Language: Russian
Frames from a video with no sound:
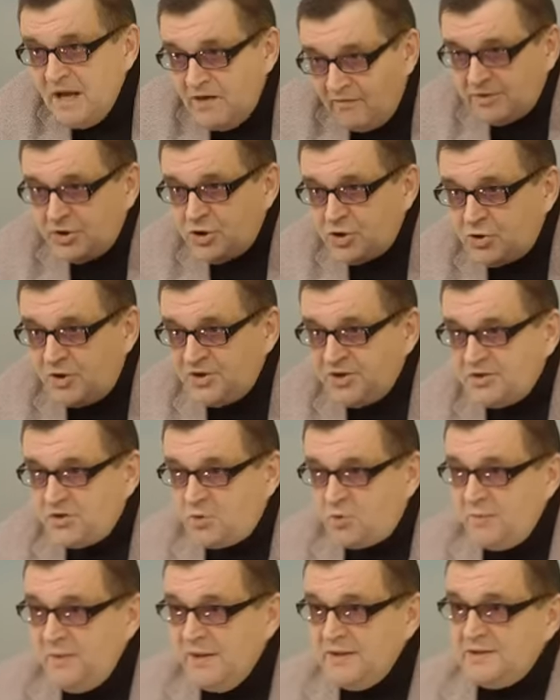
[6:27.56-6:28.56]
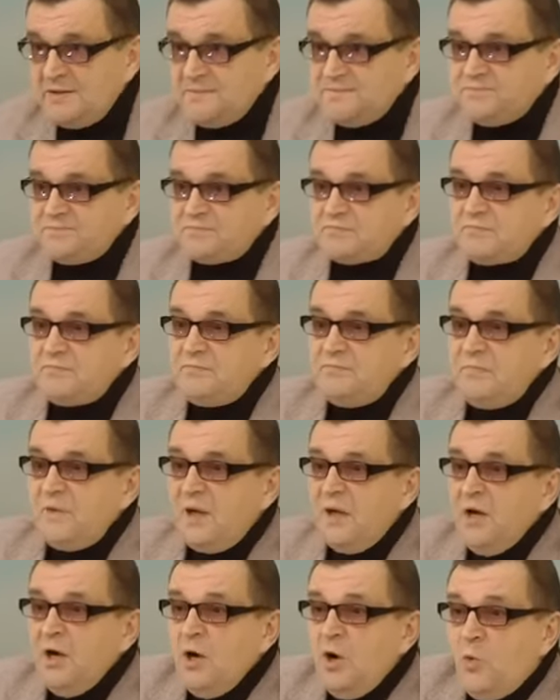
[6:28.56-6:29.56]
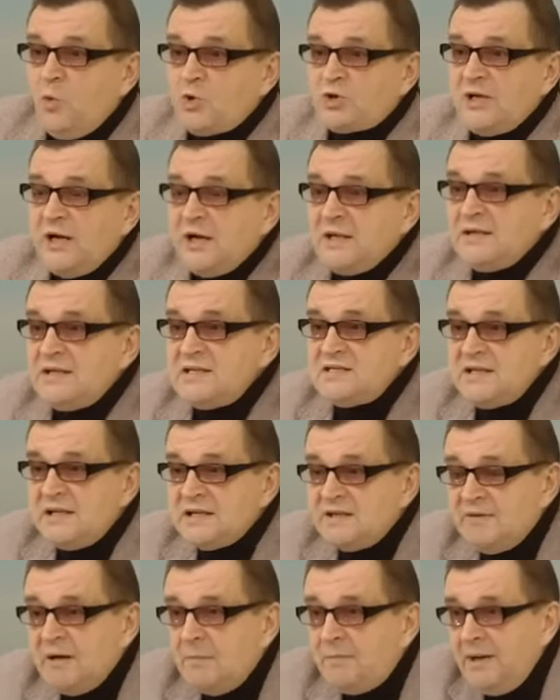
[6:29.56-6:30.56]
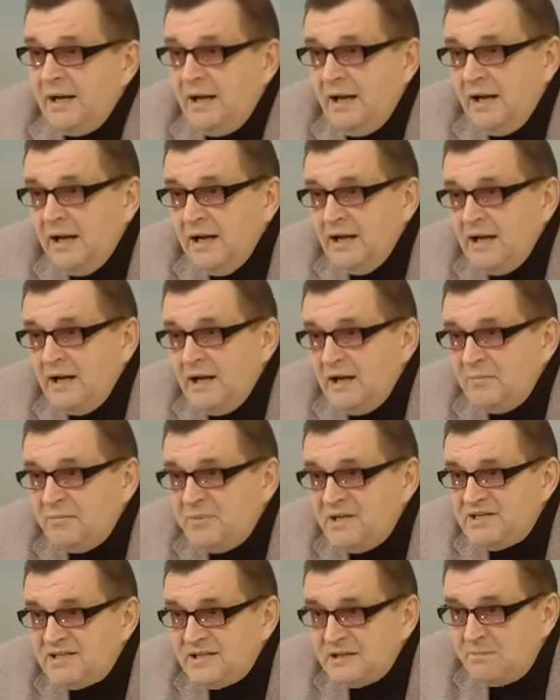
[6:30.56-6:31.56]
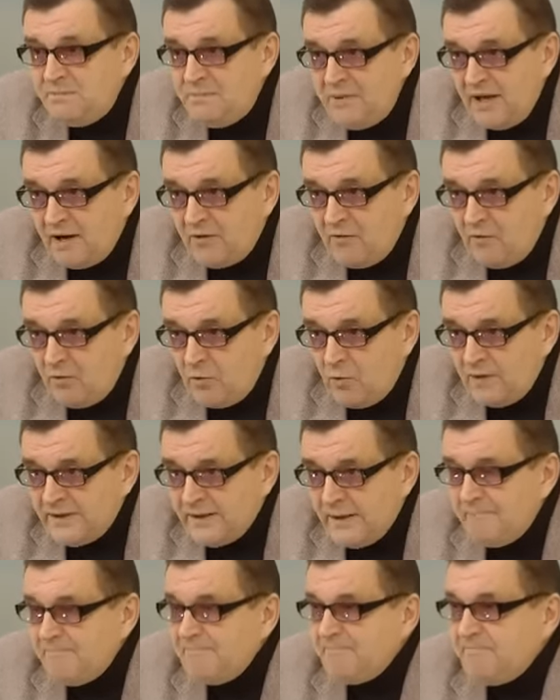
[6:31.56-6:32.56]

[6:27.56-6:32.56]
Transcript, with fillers: Вот еще один документ, уже от 10 апреля 1951 года.